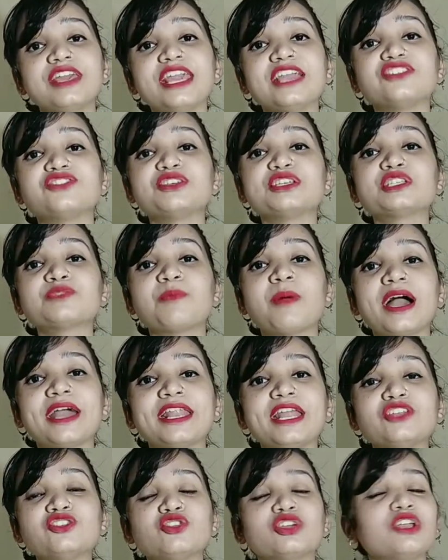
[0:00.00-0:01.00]
एक चीज़
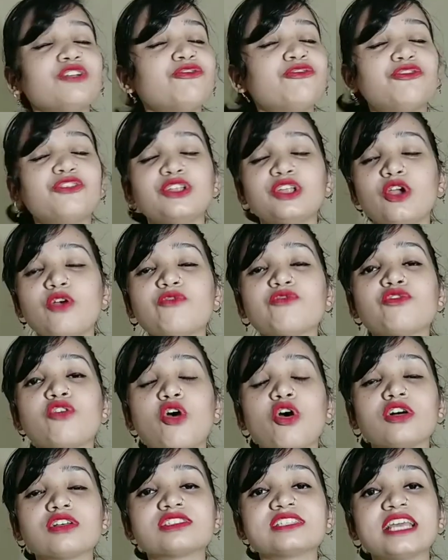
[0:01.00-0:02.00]
पानी जो कि फ्री ऑफ
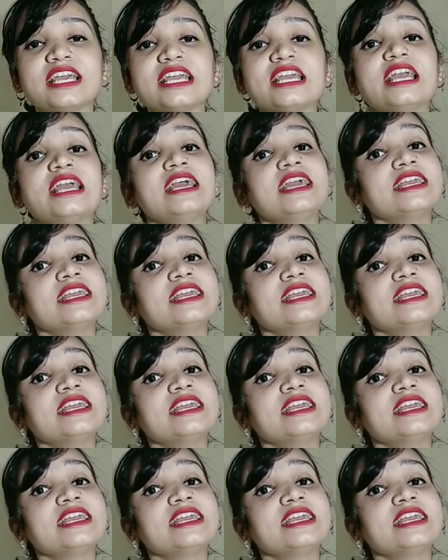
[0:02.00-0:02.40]
कॉस्ट है